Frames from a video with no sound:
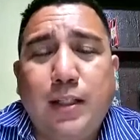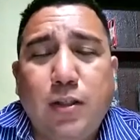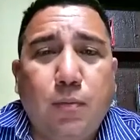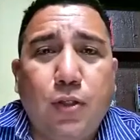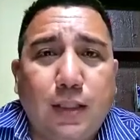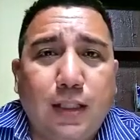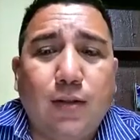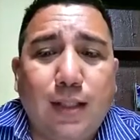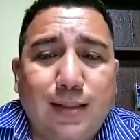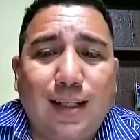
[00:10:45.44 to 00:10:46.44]
que tiene un
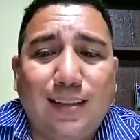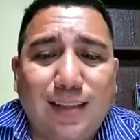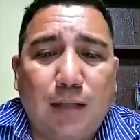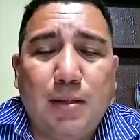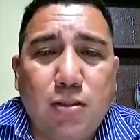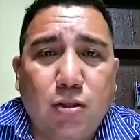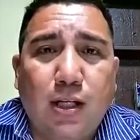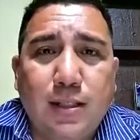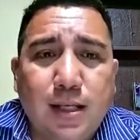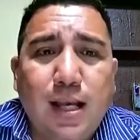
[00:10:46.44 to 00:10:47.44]
proyectado de 30.000 mil
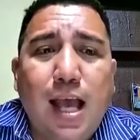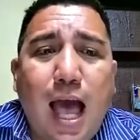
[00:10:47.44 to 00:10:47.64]
soles,